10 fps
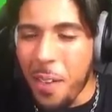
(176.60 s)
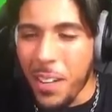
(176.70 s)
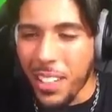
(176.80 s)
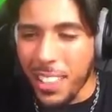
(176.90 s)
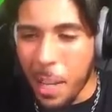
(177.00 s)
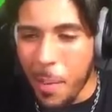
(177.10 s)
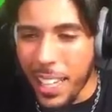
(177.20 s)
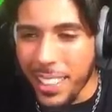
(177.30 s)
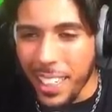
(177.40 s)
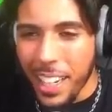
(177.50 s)
pas dans ta
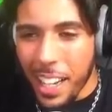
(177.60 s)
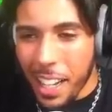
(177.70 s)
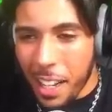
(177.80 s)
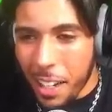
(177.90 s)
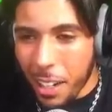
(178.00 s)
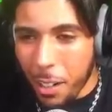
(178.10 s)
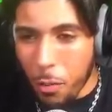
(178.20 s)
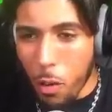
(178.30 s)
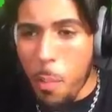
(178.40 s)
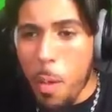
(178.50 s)
base.
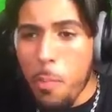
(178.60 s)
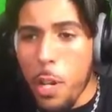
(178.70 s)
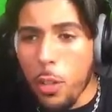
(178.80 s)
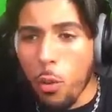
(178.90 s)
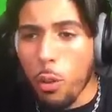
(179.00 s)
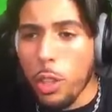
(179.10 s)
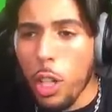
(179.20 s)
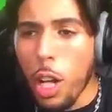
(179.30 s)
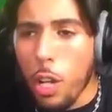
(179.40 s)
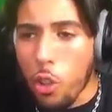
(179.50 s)
Ouais, mais Billy, toi
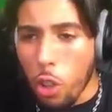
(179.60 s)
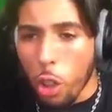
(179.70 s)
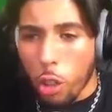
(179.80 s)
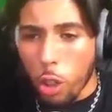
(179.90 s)
aussi, là, t'es